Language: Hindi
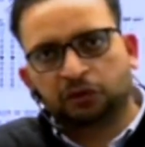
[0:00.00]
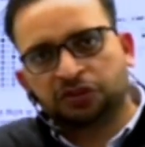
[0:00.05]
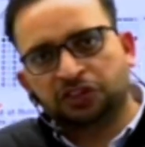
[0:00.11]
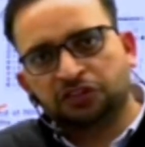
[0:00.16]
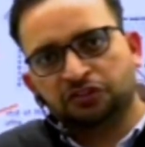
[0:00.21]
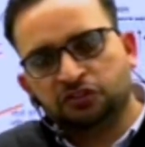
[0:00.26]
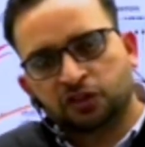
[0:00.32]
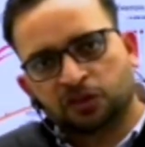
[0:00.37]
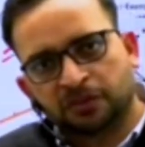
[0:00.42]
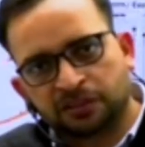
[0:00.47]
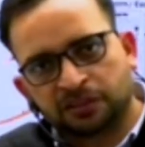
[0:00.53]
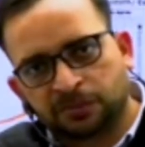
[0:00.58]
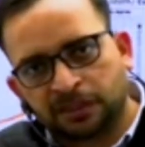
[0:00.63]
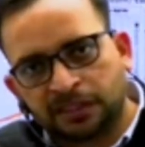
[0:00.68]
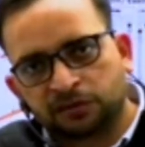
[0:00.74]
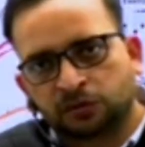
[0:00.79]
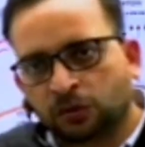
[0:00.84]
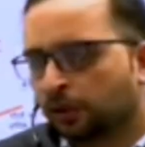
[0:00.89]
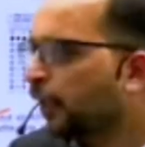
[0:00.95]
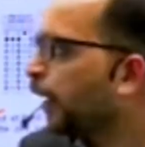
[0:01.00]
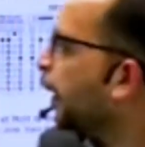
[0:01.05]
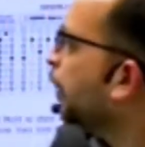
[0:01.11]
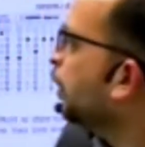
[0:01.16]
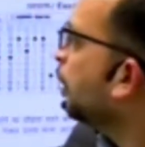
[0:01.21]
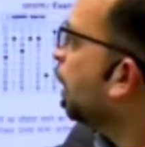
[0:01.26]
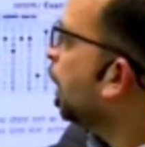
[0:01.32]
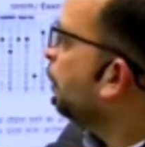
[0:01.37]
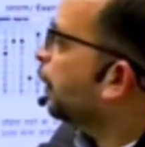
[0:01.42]
उसके तो 300 में से
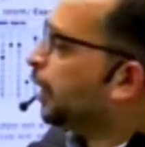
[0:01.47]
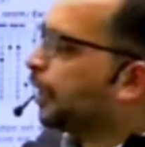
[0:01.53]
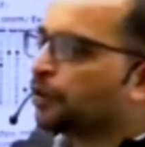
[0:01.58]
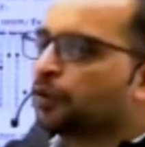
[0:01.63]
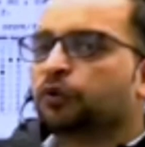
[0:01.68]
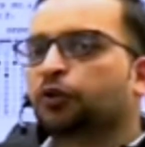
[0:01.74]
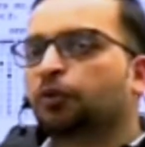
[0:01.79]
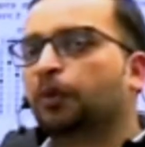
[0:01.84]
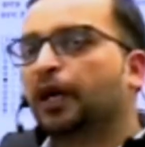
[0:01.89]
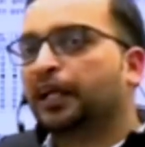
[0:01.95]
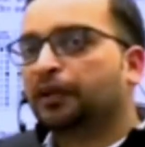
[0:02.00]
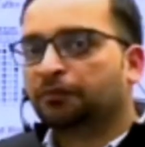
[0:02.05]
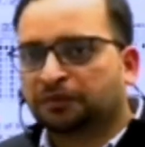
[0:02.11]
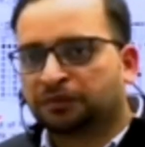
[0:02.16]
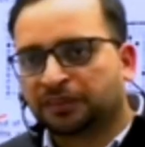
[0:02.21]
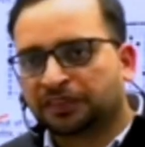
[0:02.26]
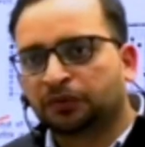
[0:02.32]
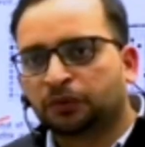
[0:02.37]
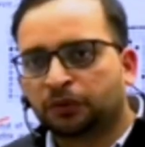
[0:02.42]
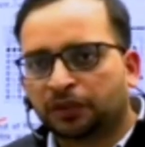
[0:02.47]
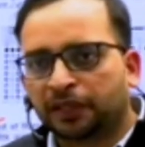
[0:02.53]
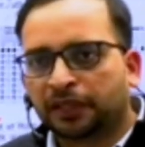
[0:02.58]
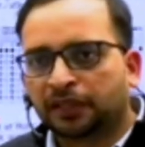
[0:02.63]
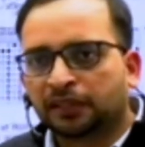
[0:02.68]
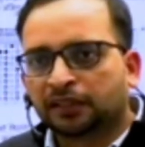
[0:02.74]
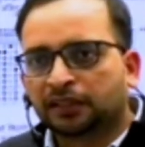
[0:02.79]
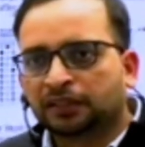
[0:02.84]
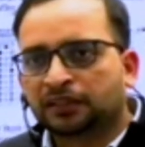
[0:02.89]
मार्क्स होंगे हमारे दो में
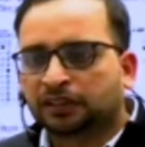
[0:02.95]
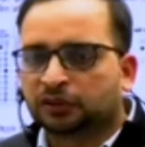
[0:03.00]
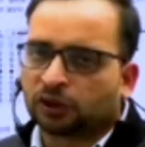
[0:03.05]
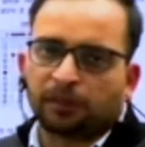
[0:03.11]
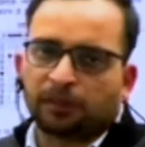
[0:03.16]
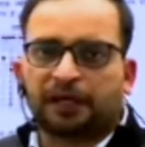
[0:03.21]
से होंगे